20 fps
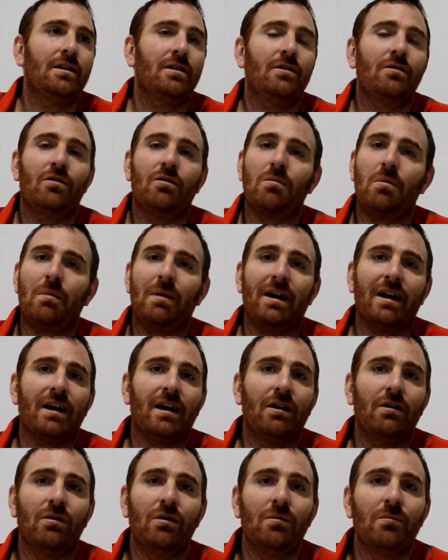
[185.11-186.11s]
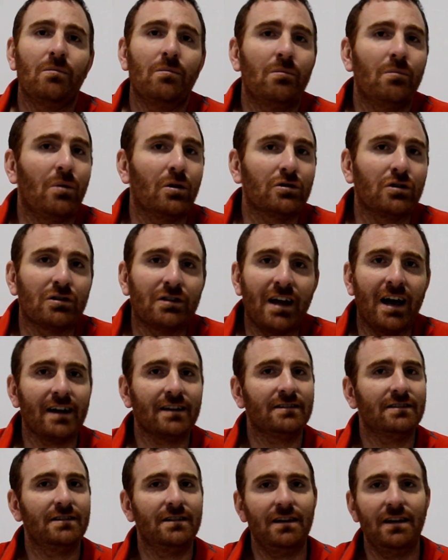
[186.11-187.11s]
Nos hemos manejado en
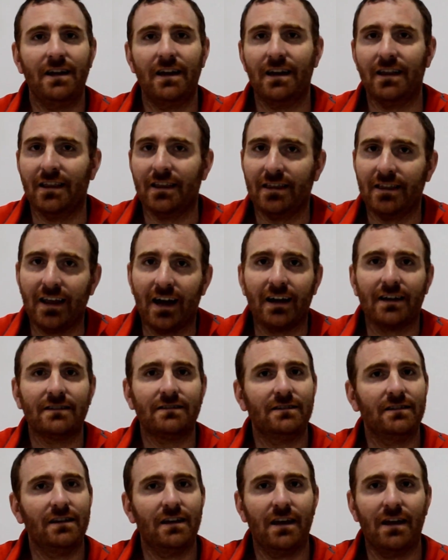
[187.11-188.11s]
mototaxi, en taxi,